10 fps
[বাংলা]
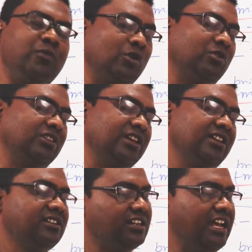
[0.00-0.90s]
পর্বতকে
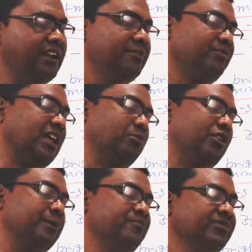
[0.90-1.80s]
ক্লিয়ার
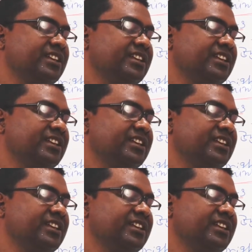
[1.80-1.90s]
তারপরে